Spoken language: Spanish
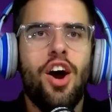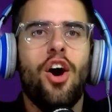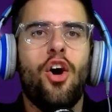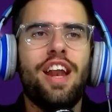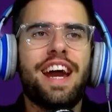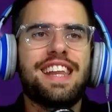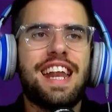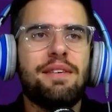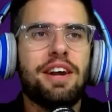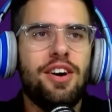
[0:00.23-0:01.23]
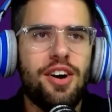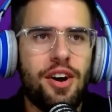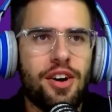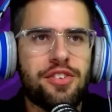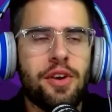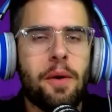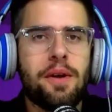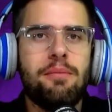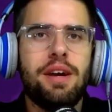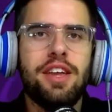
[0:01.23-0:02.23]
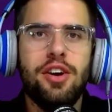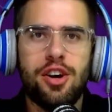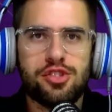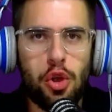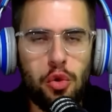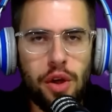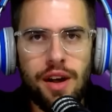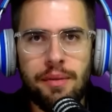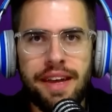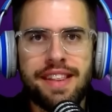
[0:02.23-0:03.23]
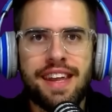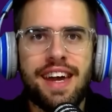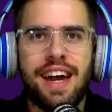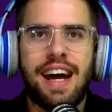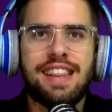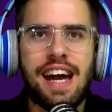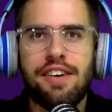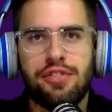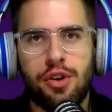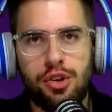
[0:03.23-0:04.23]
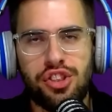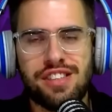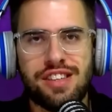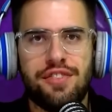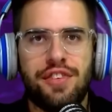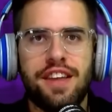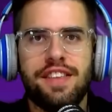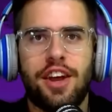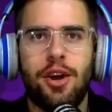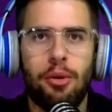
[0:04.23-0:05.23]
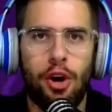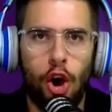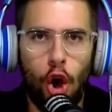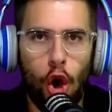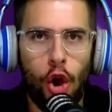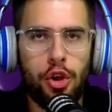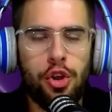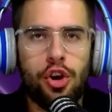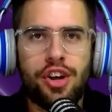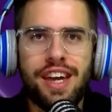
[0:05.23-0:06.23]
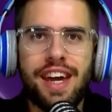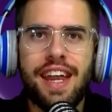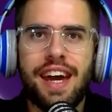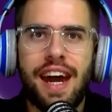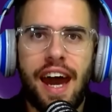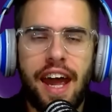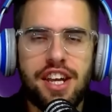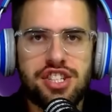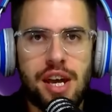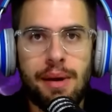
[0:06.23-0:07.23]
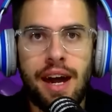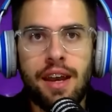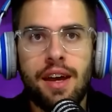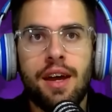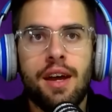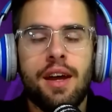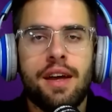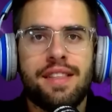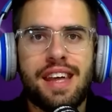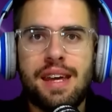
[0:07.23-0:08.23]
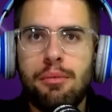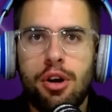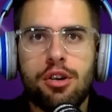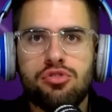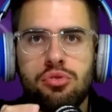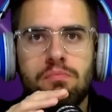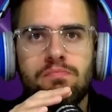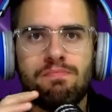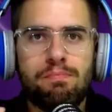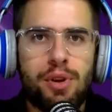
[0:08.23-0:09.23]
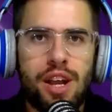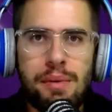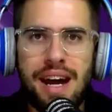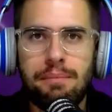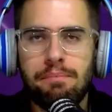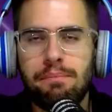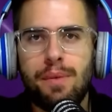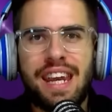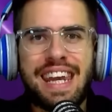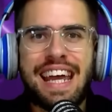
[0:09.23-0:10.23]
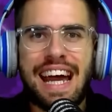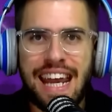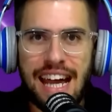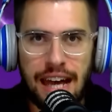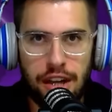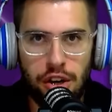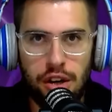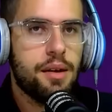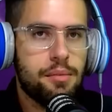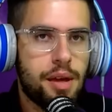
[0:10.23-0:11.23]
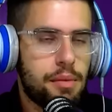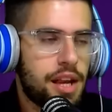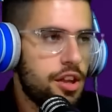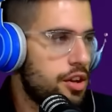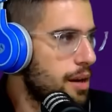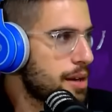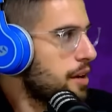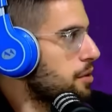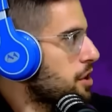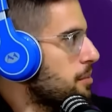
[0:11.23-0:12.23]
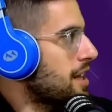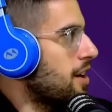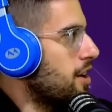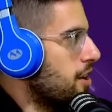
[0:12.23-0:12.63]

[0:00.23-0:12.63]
Hola, ¿qué tal amigos? Bienvenidos nuevamente a TAF o Tres al frente, como nos quieran llamar. Tenemos un programa recargado. Bienvenido, Damián, nuestro invitado de hoy.